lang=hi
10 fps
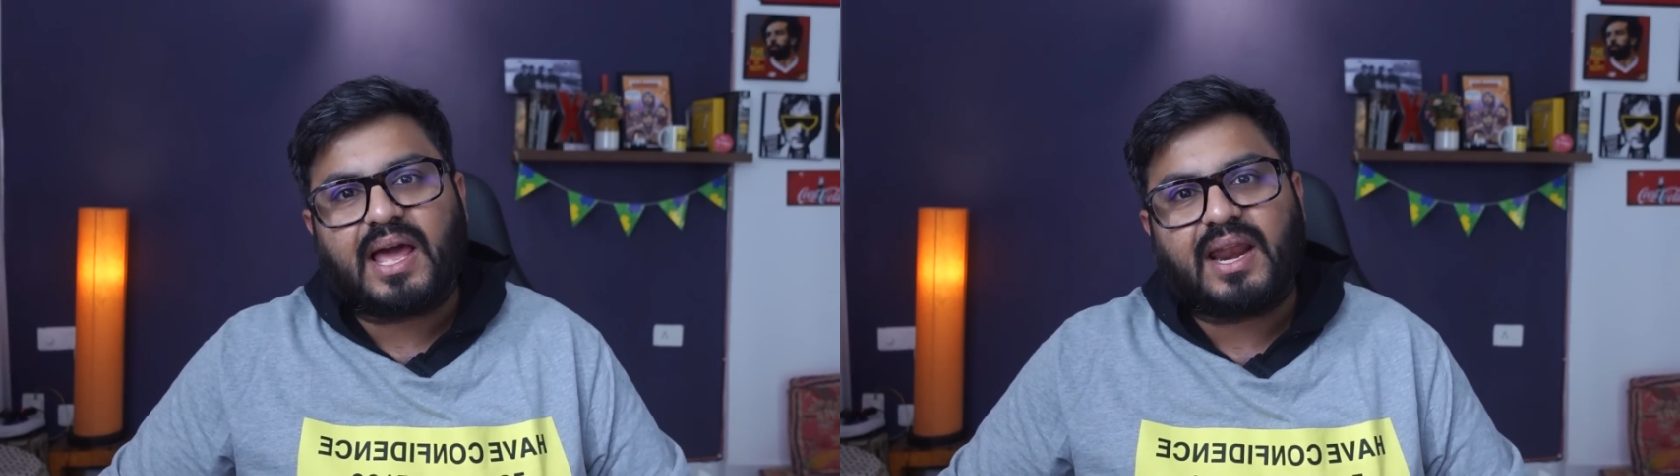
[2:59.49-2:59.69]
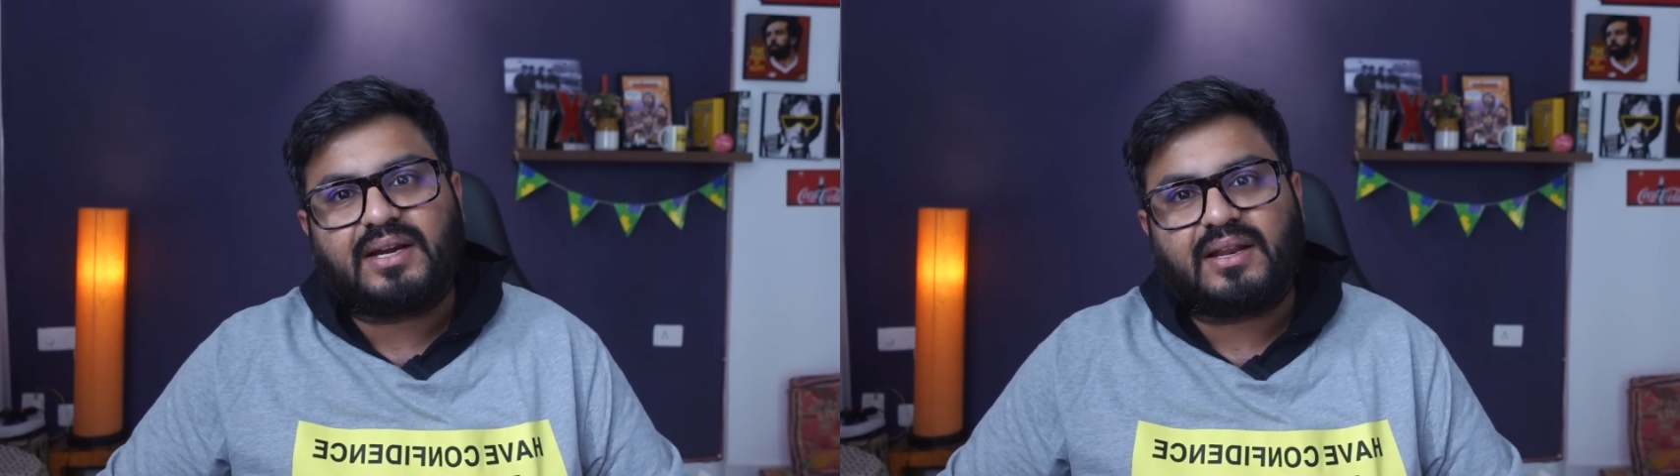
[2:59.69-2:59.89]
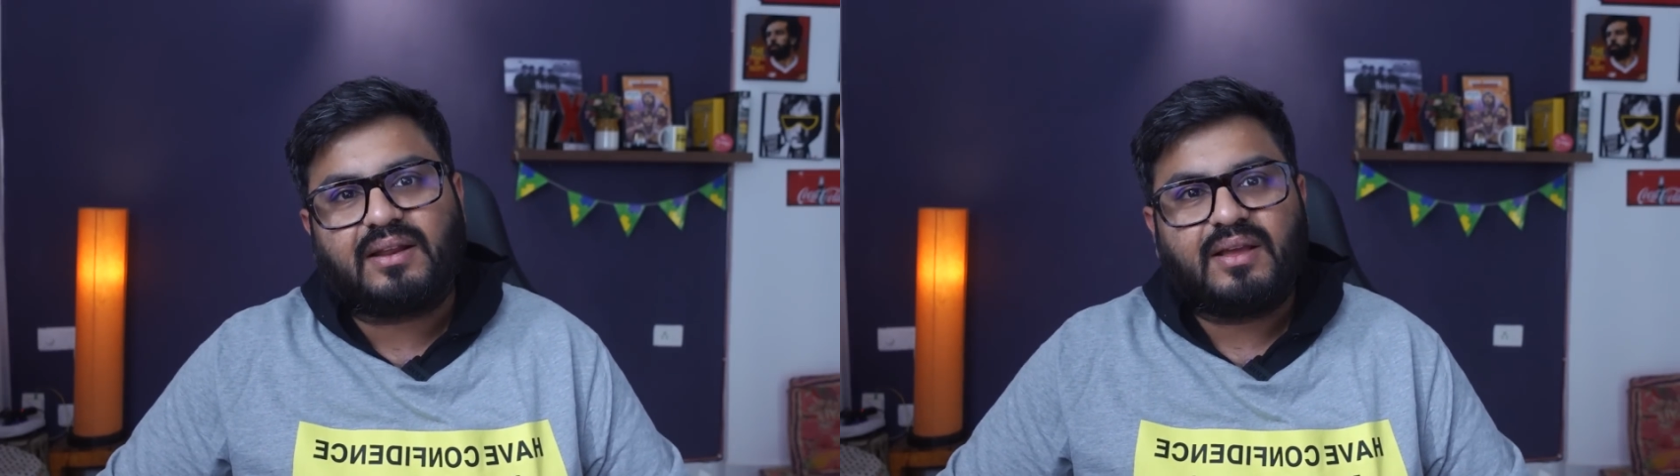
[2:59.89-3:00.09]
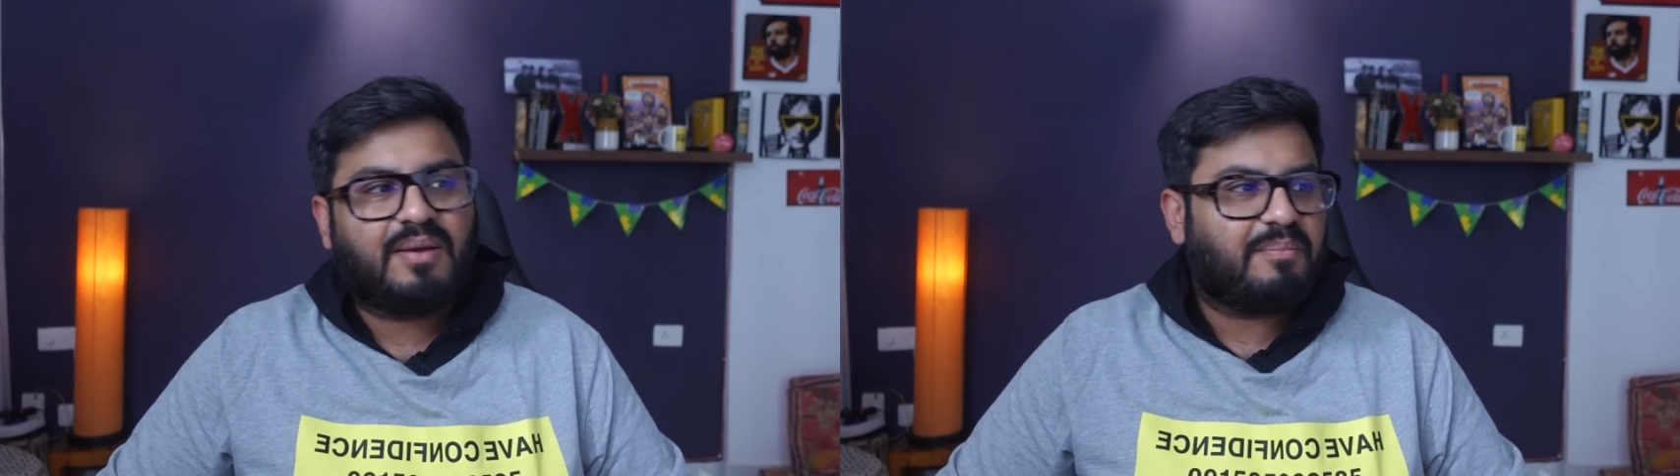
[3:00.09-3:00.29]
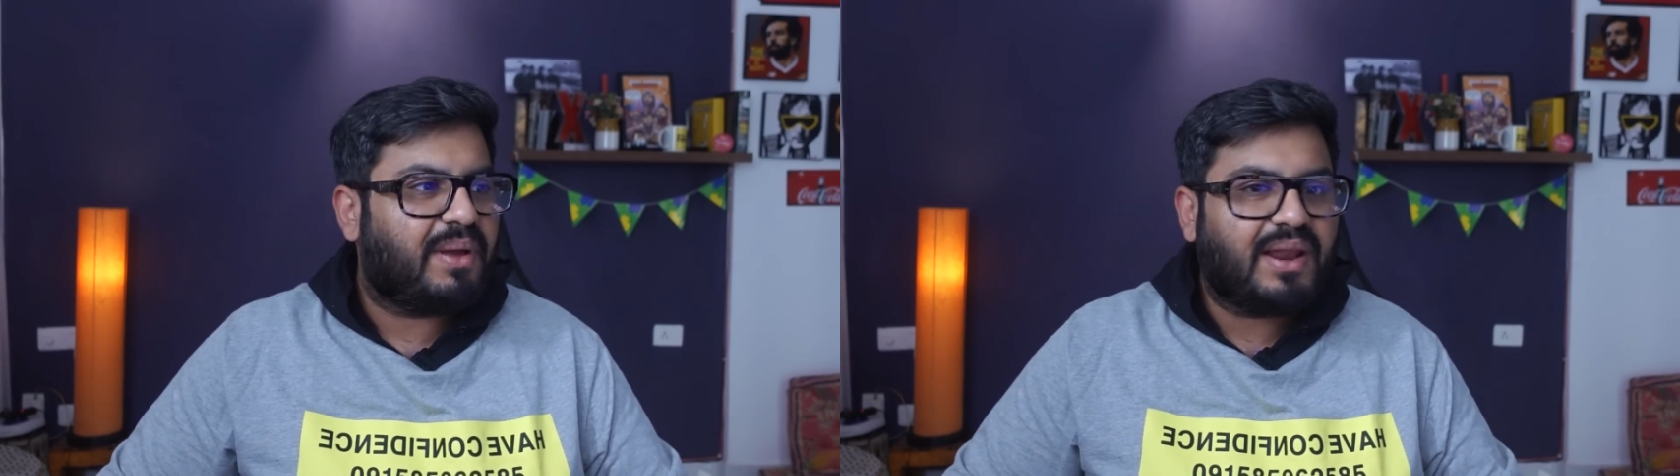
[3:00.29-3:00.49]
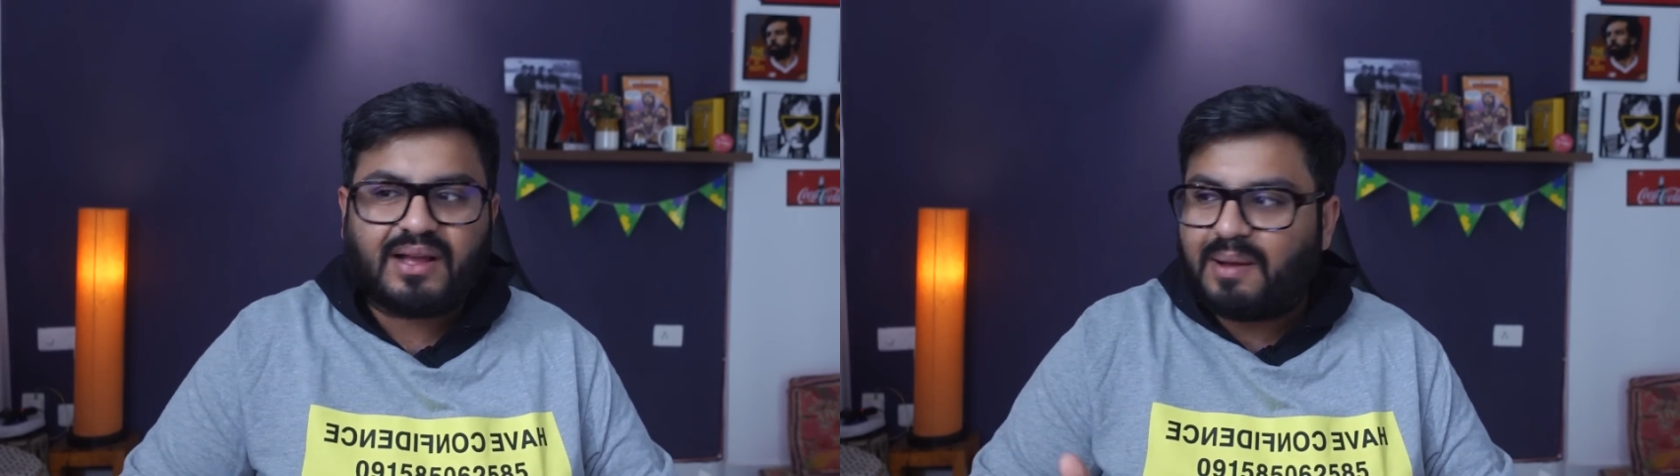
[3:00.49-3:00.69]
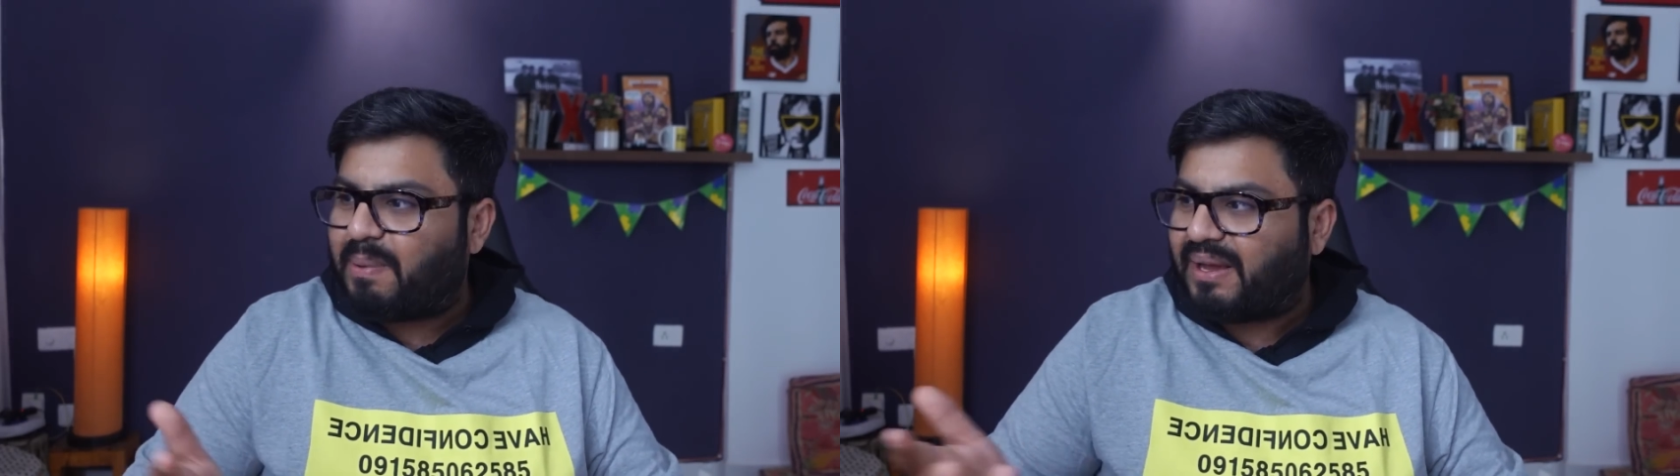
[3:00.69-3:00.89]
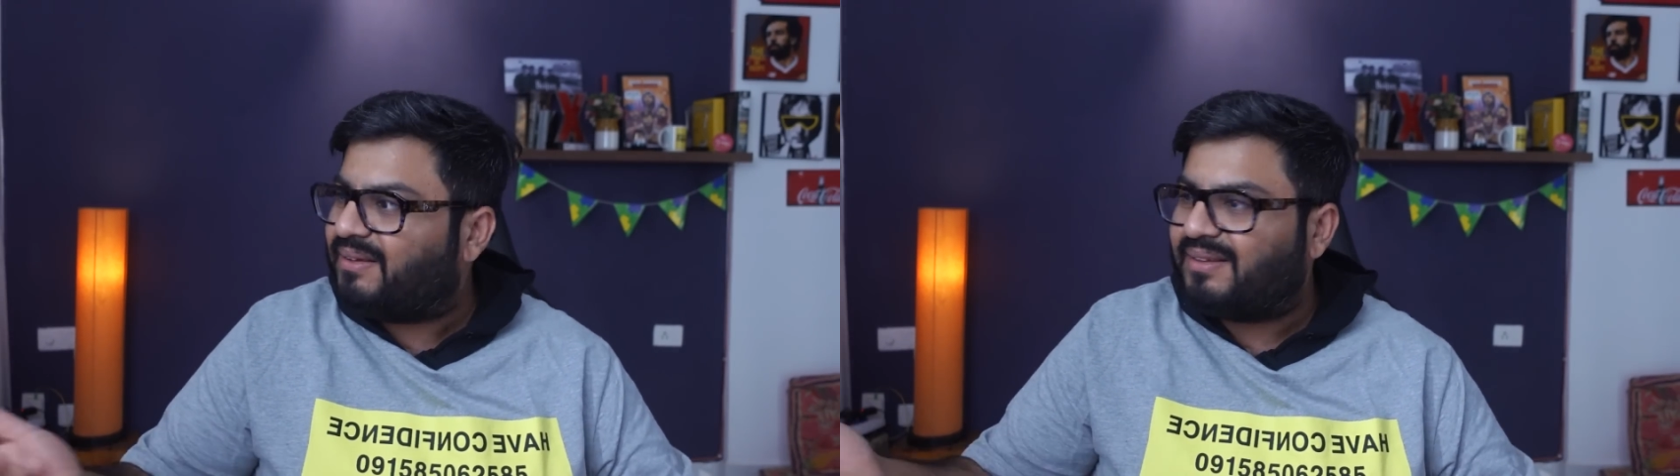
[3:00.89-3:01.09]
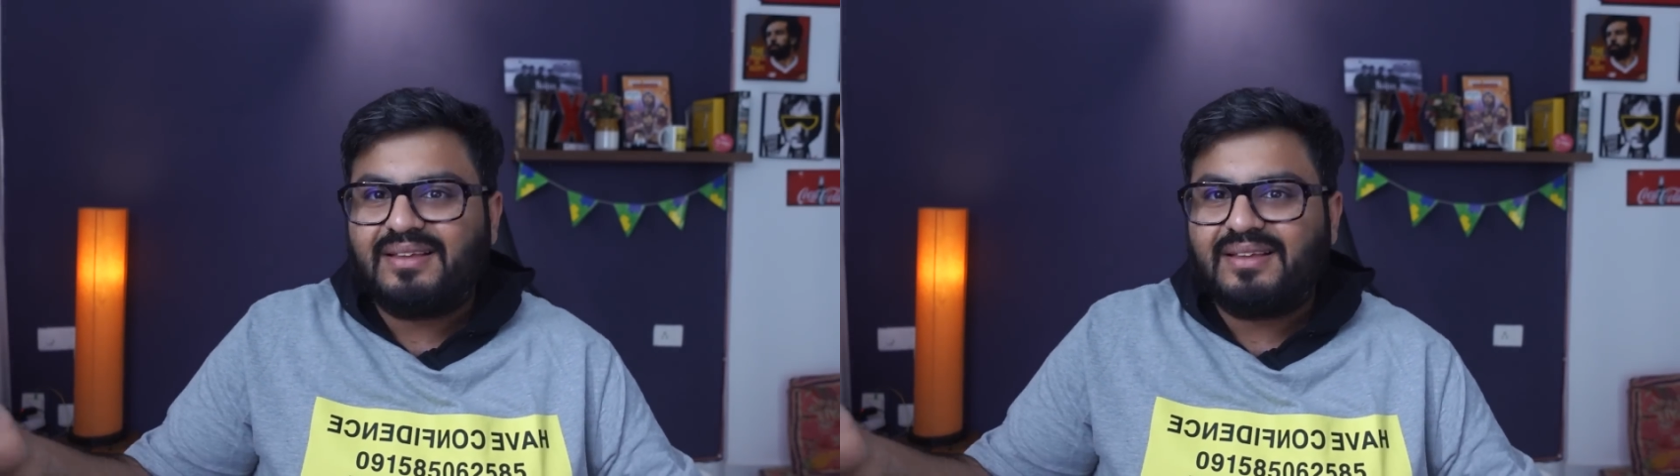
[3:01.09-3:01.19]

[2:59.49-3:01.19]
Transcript: कैरेक्टर मैंने कहा भाई